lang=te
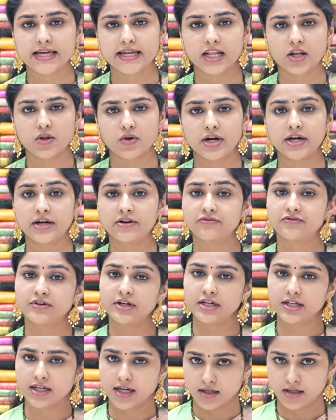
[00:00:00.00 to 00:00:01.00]
శారీలోనే
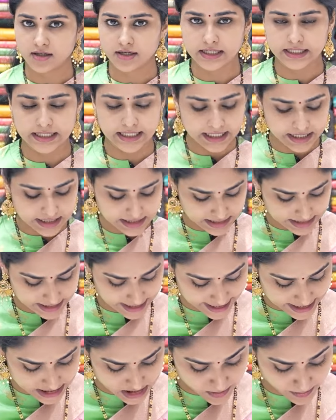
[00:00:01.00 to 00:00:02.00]
డిఫరెంట్ కలర్ ఇది
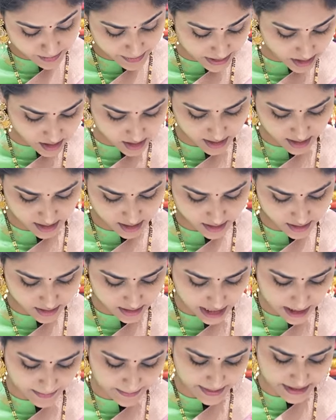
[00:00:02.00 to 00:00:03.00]
లైట్ పింక్ కలర్ ఆ